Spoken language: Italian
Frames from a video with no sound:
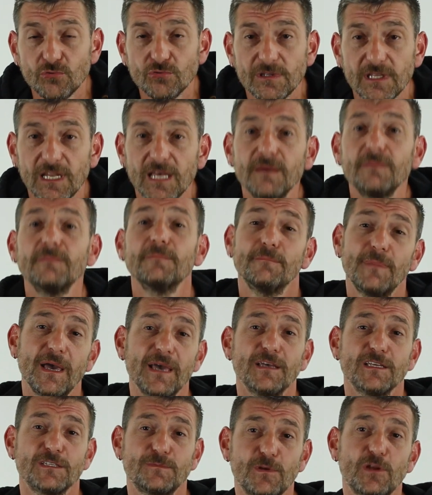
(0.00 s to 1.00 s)
utile?
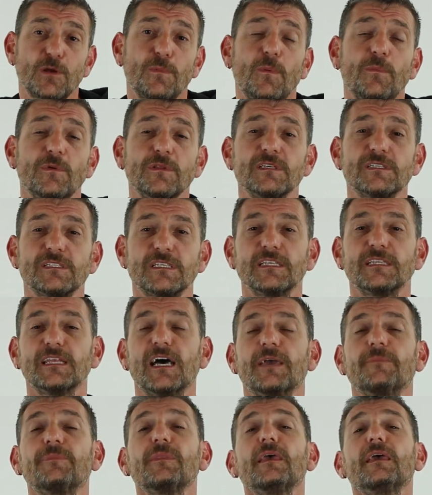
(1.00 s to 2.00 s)
Beh, spero proprio di sì,
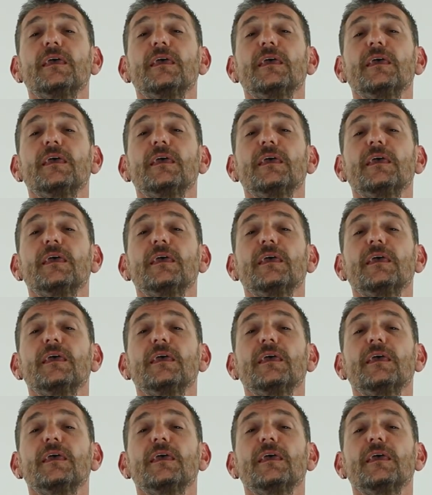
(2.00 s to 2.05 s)
dai.